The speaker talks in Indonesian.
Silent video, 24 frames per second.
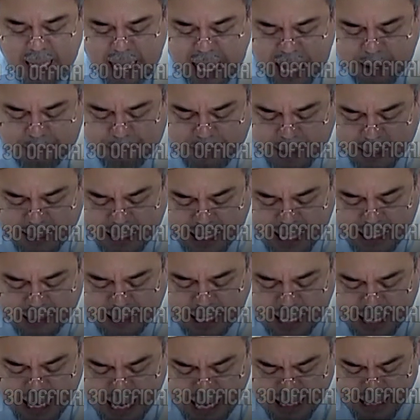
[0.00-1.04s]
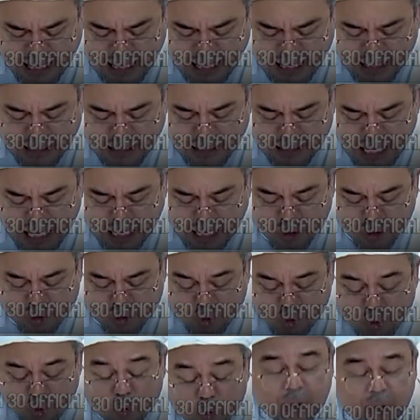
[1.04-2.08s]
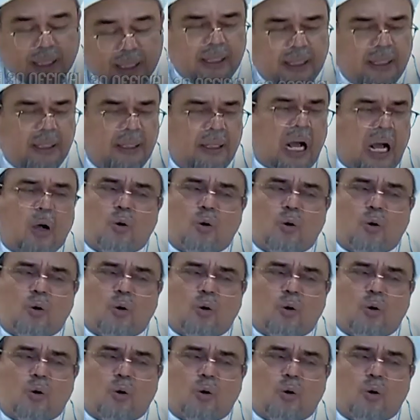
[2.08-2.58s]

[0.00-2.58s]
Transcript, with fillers: apa dia katakan yahzununi